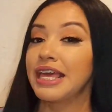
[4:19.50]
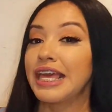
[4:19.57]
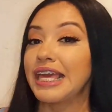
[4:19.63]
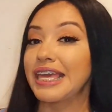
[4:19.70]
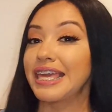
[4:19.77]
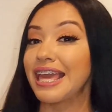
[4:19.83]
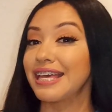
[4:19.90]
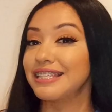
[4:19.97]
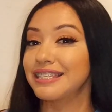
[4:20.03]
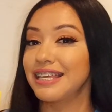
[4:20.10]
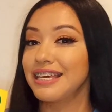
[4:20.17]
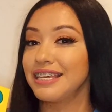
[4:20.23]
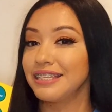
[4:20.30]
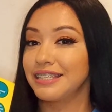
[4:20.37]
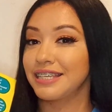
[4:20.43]
Y este
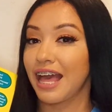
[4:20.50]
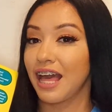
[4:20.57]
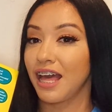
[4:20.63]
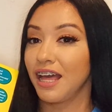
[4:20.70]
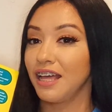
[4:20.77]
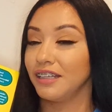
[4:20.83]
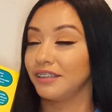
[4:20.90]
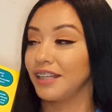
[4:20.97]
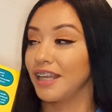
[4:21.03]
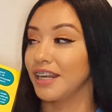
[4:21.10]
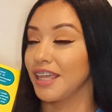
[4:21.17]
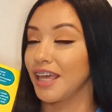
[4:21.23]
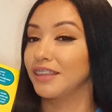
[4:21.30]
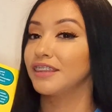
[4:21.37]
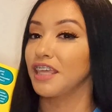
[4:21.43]
ya
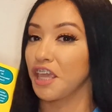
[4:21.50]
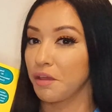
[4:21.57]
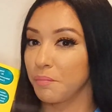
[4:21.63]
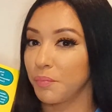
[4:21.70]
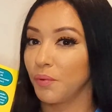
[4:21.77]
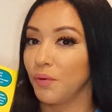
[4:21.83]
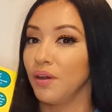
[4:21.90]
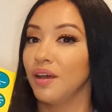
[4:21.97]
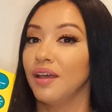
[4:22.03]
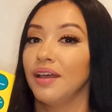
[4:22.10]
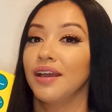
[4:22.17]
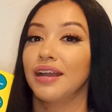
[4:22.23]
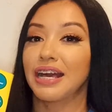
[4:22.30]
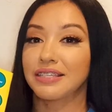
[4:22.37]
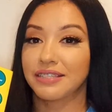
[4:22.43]
tenía tiempo
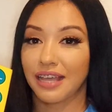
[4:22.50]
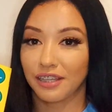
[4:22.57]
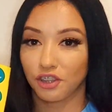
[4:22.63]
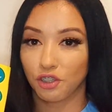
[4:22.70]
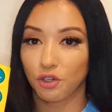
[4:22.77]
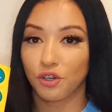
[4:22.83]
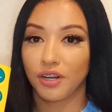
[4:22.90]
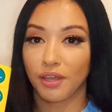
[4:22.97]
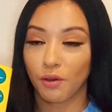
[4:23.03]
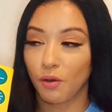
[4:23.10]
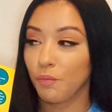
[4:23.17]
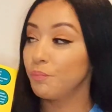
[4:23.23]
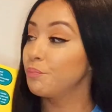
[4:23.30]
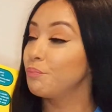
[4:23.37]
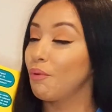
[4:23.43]
cazándolo
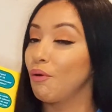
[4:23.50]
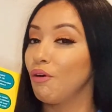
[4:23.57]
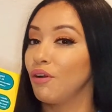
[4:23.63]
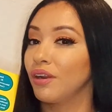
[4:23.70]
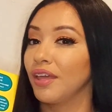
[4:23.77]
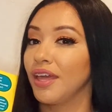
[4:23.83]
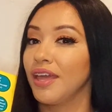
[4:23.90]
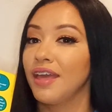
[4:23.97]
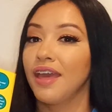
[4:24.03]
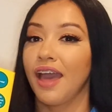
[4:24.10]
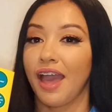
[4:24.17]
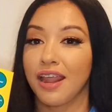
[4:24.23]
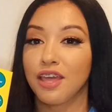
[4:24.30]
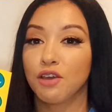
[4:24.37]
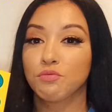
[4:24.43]
león porque
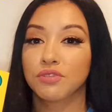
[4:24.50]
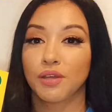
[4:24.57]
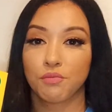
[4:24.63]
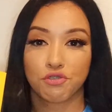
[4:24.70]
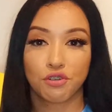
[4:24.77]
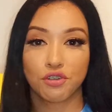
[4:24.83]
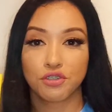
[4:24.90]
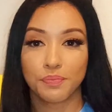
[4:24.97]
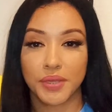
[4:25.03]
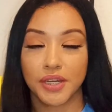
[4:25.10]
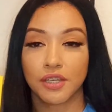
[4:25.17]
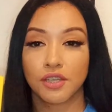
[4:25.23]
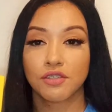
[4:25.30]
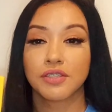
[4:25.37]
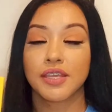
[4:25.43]
a él le gustan mucho los
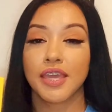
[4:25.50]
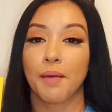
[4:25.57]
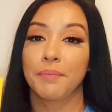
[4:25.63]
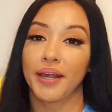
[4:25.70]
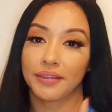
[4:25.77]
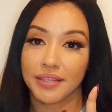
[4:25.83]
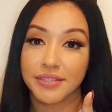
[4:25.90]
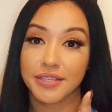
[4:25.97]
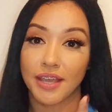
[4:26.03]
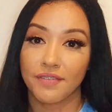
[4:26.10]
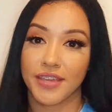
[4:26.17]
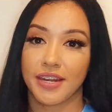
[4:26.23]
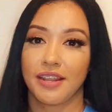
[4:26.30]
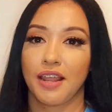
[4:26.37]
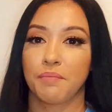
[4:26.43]
minions y aparte ya
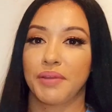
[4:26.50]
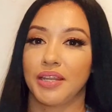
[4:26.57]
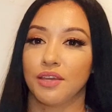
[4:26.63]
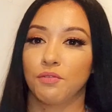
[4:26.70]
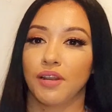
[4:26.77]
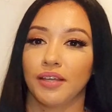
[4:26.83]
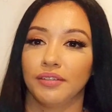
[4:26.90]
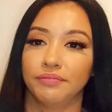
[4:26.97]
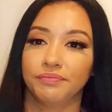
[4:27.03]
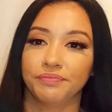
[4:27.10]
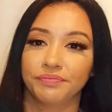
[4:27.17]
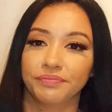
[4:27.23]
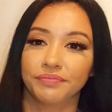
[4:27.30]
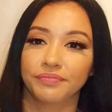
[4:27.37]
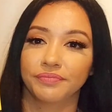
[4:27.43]
viene la película.
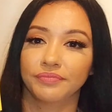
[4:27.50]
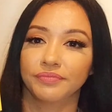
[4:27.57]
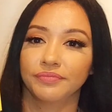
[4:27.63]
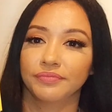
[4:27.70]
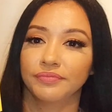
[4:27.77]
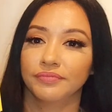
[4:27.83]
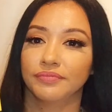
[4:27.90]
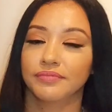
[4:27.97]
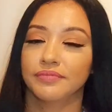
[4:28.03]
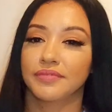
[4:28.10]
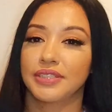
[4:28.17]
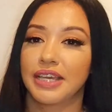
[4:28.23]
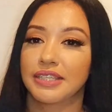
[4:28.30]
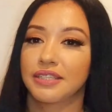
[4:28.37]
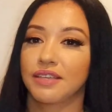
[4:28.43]

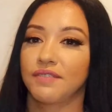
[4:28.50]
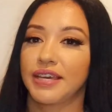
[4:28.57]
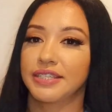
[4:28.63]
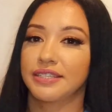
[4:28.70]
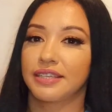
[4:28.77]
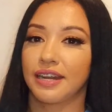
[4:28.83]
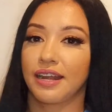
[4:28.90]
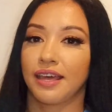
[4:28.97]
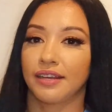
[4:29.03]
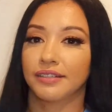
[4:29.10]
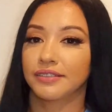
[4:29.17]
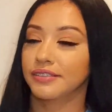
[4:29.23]
Ya se va a estrenar.